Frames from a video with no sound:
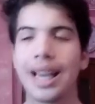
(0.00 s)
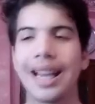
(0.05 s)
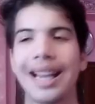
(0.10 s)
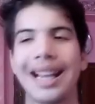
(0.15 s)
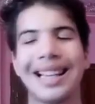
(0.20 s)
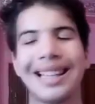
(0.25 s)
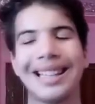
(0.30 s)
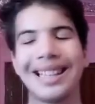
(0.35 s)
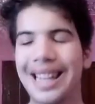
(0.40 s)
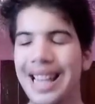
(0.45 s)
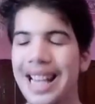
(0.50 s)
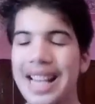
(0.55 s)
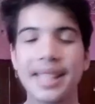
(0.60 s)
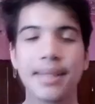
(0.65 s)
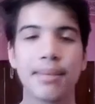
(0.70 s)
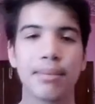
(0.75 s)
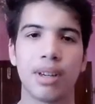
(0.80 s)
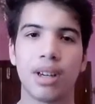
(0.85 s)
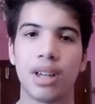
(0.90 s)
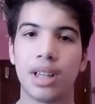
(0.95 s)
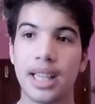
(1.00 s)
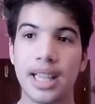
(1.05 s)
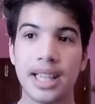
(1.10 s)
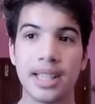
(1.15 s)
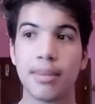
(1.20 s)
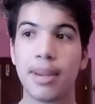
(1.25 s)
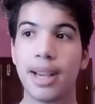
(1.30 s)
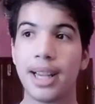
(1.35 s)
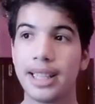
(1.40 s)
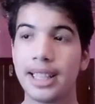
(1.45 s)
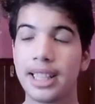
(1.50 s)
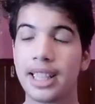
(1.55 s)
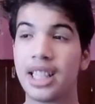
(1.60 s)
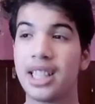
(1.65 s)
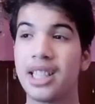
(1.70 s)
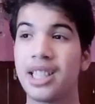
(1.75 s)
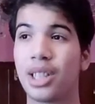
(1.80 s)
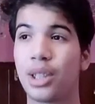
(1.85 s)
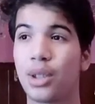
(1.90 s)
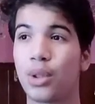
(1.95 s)
لازمه لازمه عليك
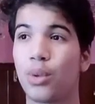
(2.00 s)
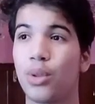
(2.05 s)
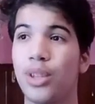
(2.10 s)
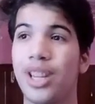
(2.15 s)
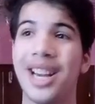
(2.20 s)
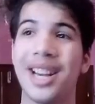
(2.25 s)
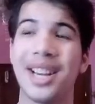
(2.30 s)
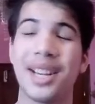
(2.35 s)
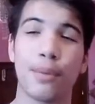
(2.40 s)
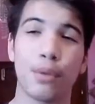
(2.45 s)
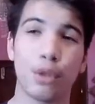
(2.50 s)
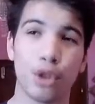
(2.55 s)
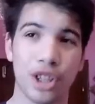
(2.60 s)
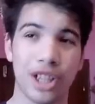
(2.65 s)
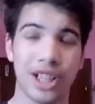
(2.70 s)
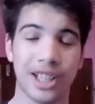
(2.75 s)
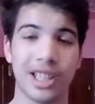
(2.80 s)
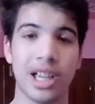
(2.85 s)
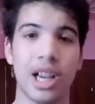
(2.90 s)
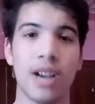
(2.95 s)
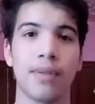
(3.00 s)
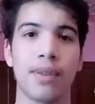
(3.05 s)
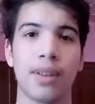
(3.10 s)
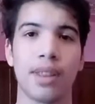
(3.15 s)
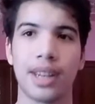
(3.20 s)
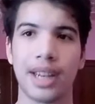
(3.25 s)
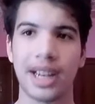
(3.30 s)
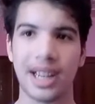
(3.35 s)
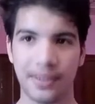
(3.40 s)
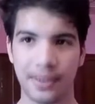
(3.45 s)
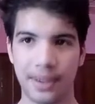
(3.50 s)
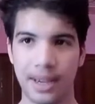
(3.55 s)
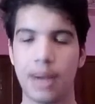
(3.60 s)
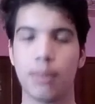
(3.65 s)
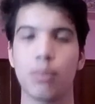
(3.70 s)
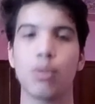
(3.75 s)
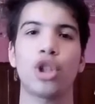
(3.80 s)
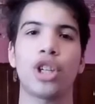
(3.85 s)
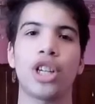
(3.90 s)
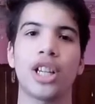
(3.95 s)
انك تكون عارف واش راك تحفظ راك
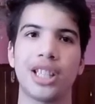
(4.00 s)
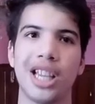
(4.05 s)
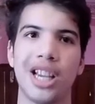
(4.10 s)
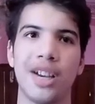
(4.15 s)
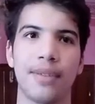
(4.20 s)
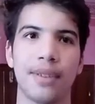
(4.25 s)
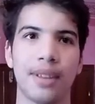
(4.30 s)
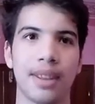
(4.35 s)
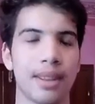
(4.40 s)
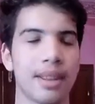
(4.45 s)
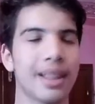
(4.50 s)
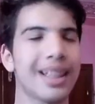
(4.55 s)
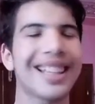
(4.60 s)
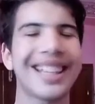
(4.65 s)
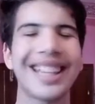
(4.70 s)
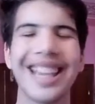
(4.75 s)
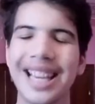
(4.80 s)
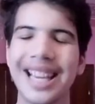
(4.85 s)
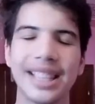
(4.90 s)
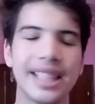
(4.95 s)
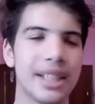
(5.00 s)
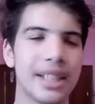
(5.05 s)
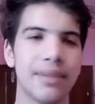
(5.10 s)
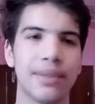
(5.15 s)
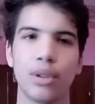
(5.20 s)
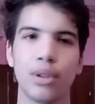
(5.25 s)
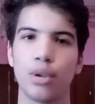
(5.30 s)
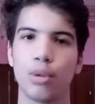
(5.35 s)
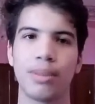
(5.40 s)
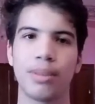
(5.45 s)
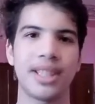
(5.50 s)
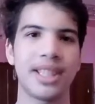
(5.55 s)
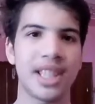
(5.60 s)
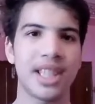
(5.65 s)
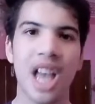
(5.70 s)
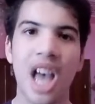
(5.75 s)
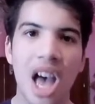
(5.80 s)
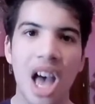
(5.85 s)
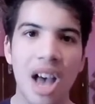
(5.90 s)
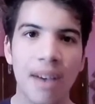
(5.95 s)
فاهم واش راك تحفظ كاين دي فيديو
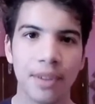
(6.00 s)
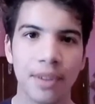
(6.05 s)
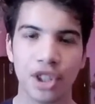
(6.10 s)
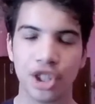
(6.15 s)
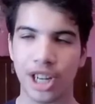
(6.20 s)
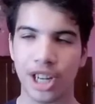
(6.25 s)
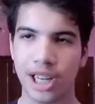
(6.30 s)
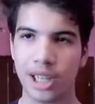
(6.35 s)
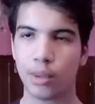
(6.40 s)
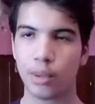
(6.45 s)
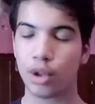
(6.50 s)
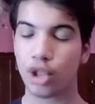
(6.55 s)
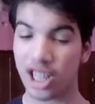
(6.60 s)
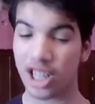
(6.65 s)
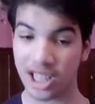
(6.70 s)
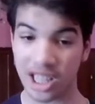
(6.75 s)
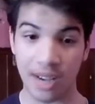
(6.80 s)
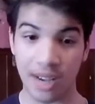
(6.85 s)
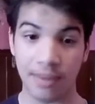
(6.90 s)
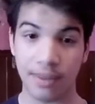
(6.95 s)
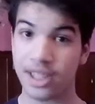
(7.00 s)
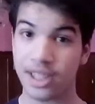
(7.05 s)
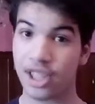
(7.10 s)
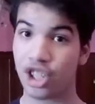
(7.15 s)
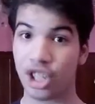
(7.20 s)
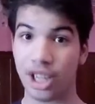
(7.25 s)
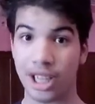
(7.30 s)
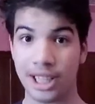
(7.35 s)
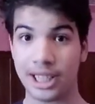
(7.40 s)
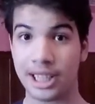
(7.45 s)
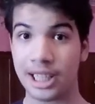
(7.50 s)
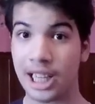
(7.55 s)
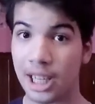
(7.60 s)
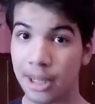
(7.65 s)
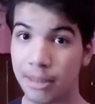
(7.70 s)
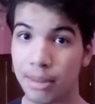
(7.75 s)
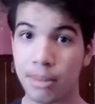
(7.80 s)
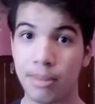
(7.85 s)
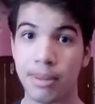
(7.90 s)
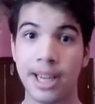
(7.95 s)
بزاف يشرح لك واش راك تحفظ يشرح لك
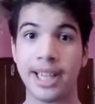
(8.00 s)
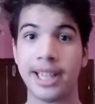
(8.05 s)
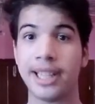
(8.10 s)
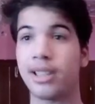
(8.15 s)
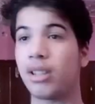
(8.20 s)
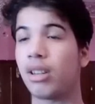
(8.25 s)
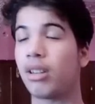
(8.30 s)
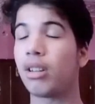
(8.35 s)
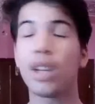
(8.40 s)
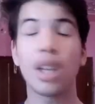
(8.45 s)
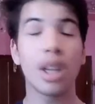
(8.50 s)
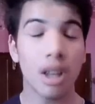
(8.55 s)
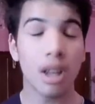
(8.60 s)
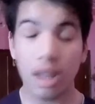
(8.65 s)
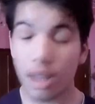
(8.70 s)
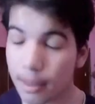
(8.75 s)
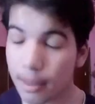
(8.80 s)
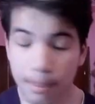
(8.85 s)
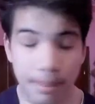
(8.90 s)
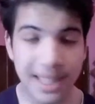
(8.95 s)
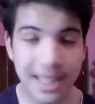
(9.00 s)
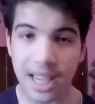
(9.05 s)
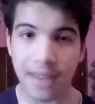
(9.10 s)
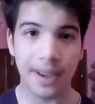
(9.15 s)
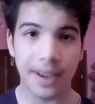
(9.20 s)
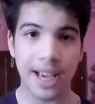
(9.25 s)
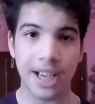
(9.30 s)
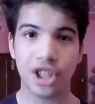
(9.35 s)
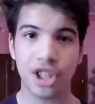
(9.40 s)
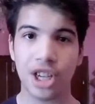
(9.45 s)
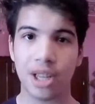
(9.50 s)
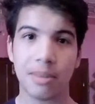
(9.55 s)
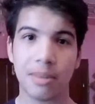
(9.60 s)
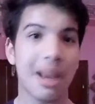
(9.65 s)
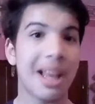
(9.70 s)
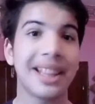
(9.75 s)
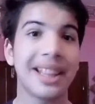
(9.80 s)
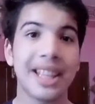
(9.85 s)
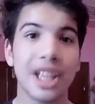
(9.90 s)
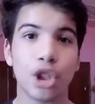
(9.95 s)
الحرب البارده بزاف حاجات ما
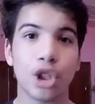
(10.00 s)
عندكش